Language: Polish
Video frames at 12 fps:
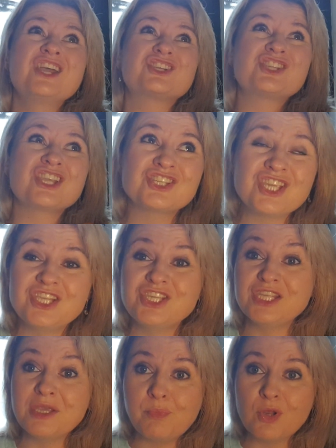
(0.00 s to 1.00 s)
że żyć
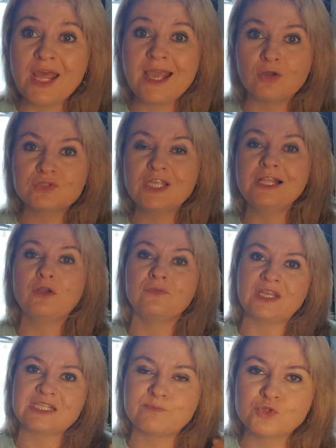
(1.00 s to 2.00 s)
życie nie polega tylko
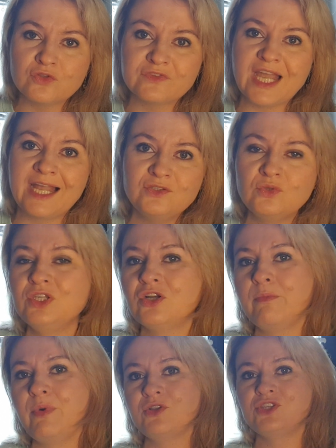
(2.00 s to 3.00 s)
na sprzątaniu i
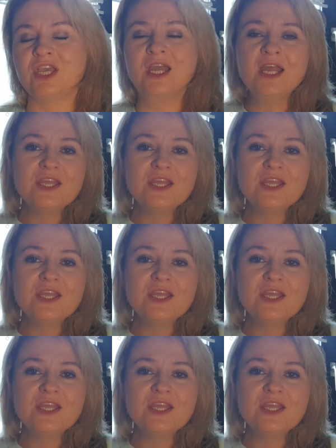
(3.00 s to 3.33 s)
robocie.